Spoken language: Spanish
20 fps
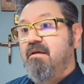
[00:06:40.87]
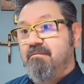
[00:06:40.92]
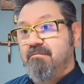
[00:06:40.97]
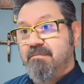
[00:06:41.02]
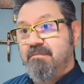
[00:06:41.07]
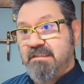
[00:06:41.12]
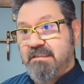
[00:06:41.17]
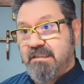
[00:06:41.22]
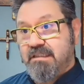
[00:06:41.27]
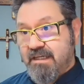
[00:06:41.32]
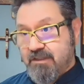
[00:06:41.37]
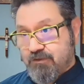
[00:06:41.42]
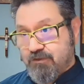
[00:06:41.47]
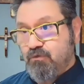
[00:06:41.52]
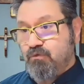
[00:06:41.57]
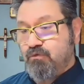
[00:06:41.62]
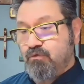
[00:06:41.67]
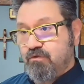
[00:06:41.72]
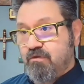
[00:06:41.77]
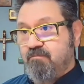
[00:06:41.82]
eh,
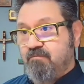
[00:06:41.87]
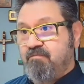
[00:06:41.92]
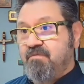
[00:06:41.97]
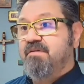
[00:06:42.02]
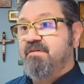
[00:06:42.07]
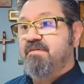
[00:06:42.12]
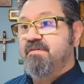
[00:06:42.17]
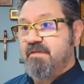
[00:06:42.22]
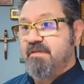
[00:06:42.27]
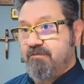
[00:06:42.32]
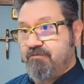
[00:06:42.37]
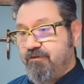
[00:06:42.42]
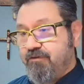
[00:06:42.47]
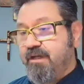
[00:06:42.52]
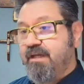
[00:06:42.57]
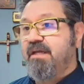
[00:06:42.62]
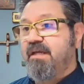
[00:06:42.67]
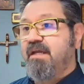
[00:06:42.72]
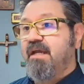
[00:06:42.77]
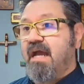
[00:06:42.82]
Jesús se
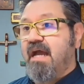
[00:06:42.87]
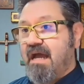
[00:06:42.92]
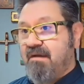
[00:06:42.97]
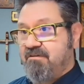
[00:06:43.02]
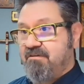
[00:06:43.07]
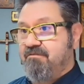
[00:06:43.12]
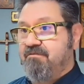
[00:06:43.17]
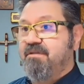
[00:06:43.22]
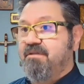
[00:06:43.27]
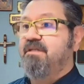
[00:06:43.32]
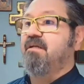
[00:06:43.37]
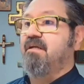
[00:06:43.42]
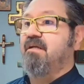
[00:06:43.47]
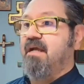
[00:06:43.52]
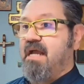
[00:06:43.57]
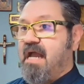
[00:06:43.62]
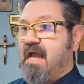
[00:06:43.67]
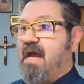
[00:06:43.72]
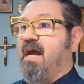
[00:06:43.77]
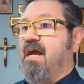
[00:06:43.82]
fue a vivir
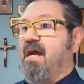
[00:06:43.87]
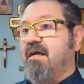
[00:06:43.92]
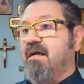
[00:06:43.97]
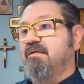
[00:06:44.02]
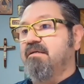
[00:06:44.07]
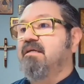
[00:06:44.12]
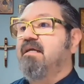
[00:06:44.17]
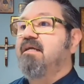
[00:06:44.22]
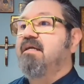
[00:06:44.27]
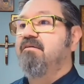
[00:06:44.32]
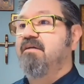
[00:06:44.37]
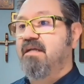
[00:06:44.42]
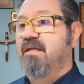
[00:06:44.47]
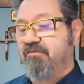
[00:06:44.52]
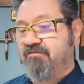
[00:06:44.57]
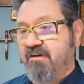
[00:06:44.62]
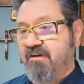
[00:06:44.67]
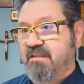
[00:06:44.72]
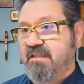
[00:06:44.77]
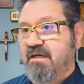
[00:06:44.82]
a
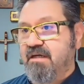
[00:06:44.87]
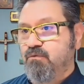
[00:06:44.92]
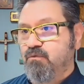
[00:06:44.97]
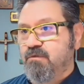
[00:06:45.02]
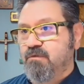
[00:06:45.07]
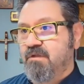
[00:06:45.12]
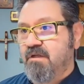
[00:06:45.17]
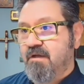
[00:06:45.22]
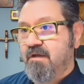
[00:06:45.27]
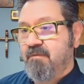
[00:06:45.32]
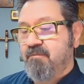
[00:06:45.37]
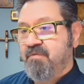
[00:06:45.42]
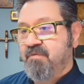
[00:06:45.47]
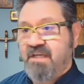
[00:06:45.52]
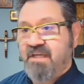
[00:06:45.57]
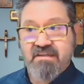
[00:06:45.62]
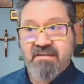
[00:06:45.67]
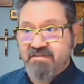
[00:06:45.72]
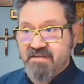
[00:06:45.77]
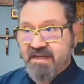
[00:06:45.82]
Cafarnaún,
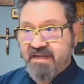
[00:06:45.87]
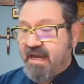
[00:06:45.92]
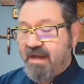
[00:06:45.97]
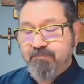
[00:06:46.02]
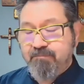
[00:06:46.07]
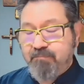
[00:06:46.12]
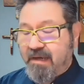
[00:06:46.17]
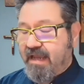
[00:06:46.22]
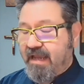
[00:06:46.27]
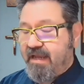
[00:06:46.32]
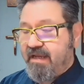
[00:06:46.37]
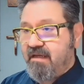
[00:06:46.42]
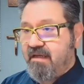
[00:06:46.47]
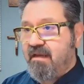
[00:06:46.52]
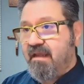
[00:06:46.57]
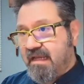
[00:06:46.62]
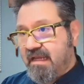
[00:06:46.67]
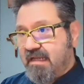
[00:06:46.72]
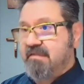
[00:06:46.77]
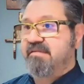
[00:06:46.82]
que será para
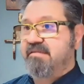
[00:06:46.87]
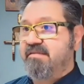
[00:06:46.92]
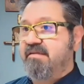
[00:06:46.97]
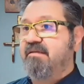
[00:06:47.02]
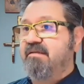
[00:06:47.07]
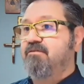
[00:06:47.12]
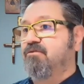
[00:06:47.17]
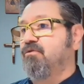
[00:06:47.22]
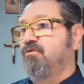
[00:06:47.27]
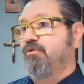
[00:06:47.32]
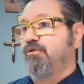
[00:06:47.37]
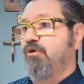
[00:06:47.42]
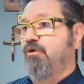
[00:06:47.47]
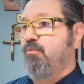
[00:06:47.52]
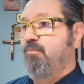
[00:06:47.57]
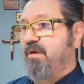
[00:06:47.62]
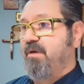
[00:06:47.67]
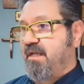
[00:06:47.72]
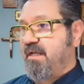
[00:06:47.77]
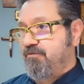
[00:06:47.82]
él el centro de
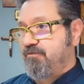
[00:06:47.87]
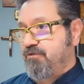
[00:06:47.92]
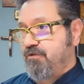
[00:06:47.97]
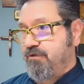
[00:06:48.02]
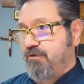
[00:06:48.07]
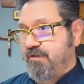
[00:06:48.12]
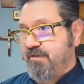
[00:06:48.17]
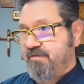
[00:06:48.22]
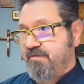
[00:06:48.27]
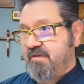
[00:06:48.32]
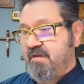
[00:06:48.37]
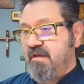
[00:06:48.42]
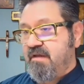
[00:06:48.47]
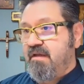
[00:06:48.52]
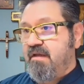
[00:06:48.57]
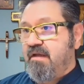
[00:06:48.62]
operaciones.